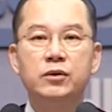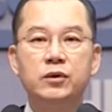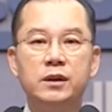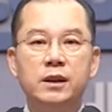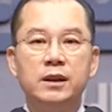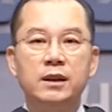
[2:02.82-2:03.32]

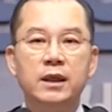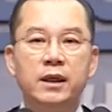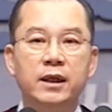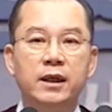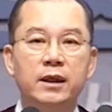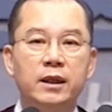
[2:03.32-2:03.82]
후
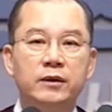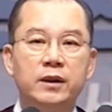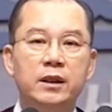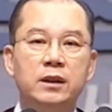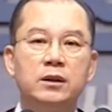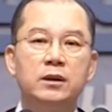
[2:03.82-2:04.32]
첫날에
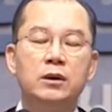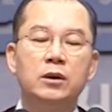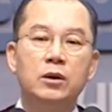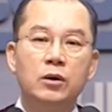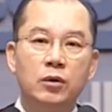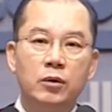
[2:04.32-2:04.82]
해당되는
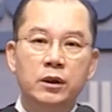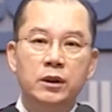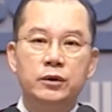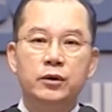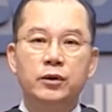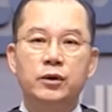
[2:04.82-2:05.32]

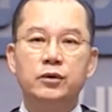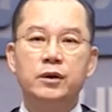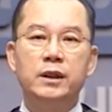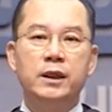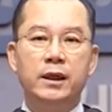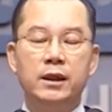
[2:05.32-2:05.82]
오늘
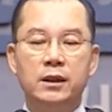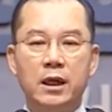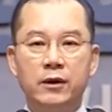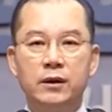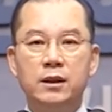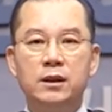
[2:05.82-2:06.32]
종료주일에
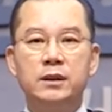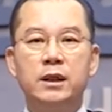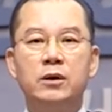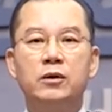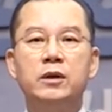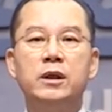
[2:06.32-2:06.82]
나귀를
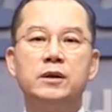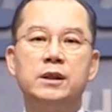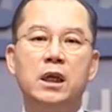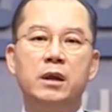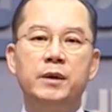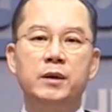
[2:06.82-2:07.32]
타고
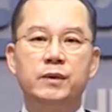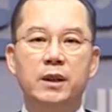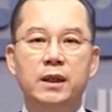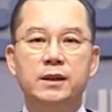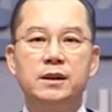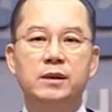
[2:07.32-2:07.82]
예루살렘에
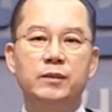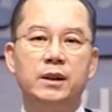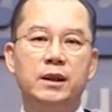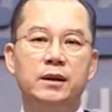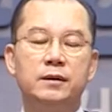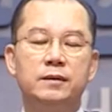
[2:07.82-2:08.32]

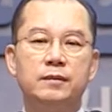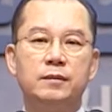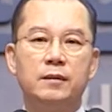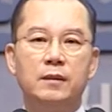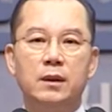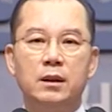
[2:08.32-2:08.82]
입성하셨습니다.
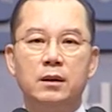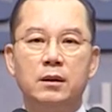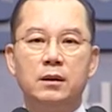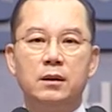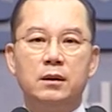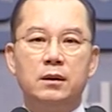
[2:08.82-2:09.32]

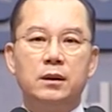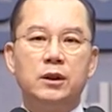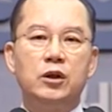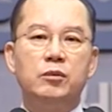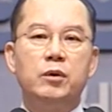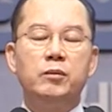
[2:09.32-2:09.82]

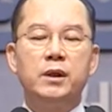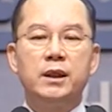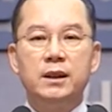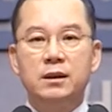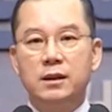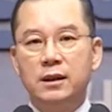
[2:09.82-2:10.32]
그리고
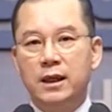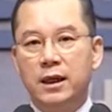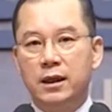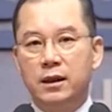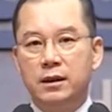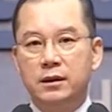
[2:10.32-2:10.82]
본문은
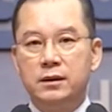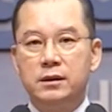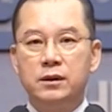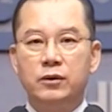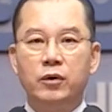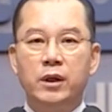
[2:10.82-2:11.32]
이튿날,
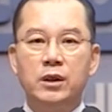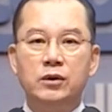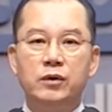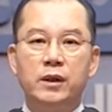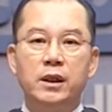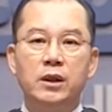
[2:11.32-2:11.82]
즉 고난
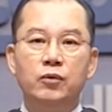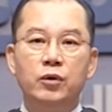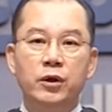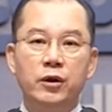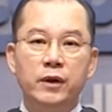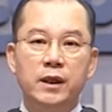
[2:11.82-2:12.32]
주간의
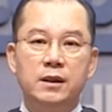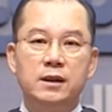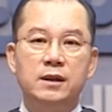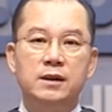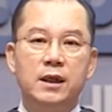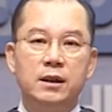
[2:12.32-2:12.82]
월요일에
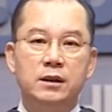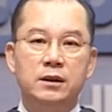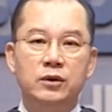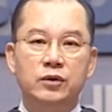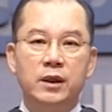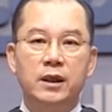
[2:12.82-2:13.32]
있었던
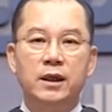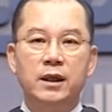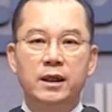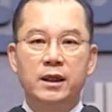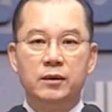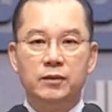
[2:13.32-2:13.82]
사건들 중에
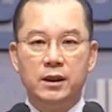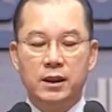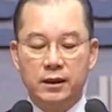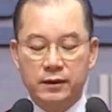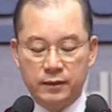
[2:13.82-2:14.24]
하나입니다.